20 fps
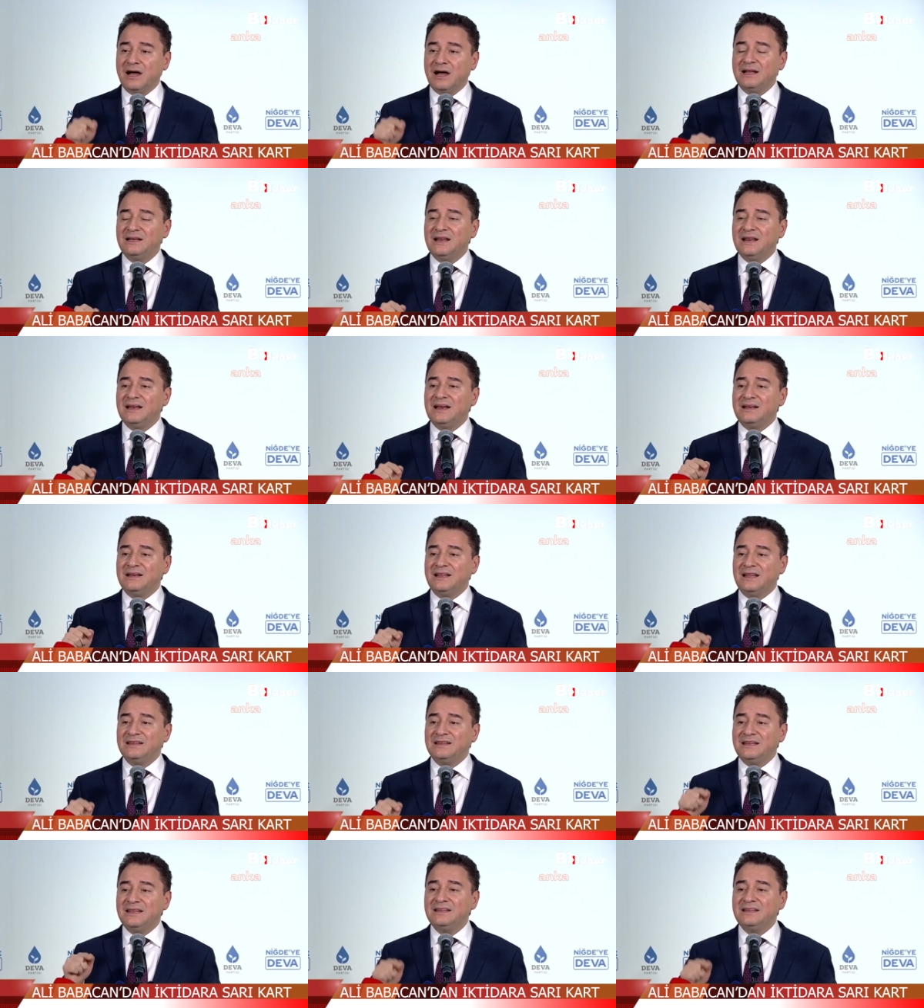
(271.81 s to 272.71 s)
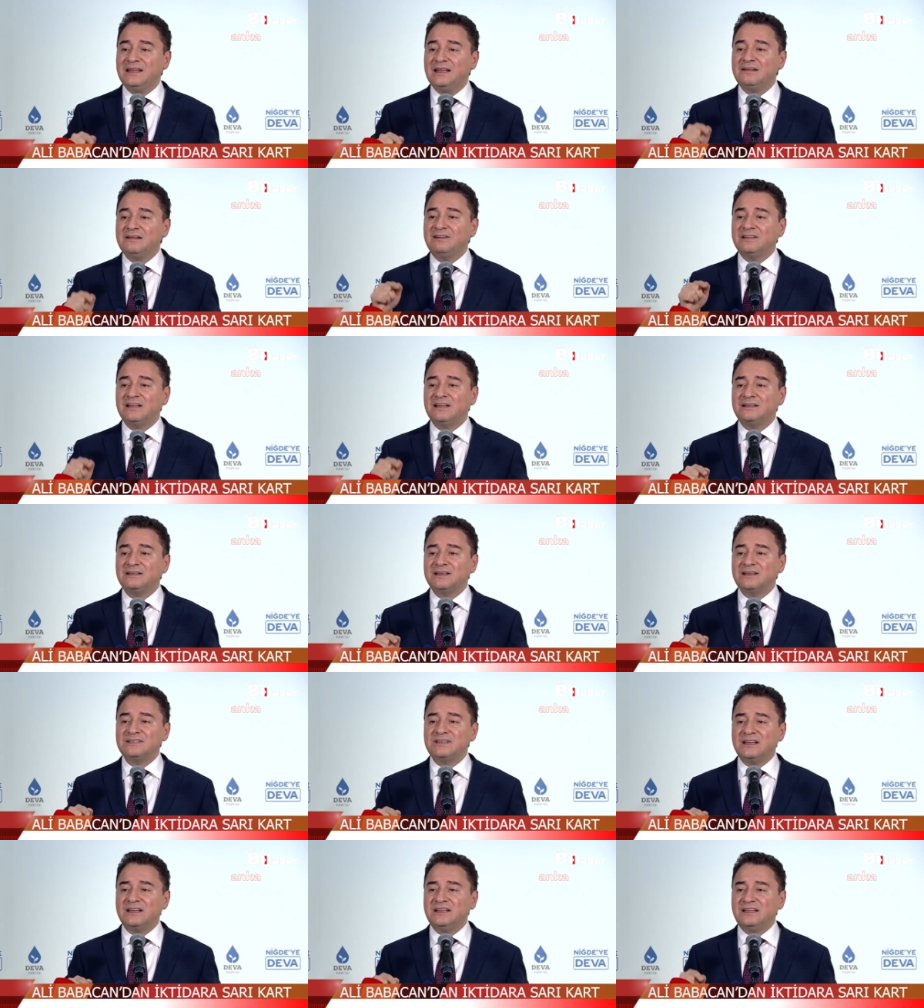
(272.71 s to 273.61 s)
mahallelerine, Nideli
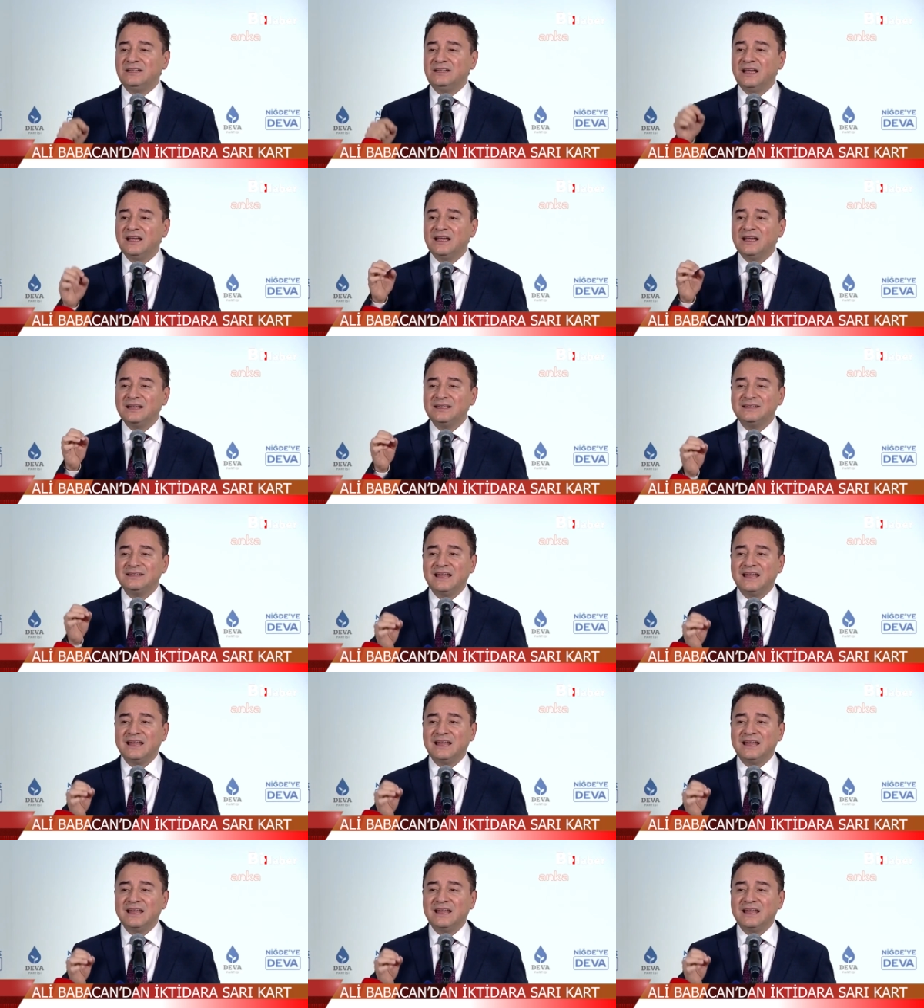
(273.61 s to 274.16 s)
vatandaşlarının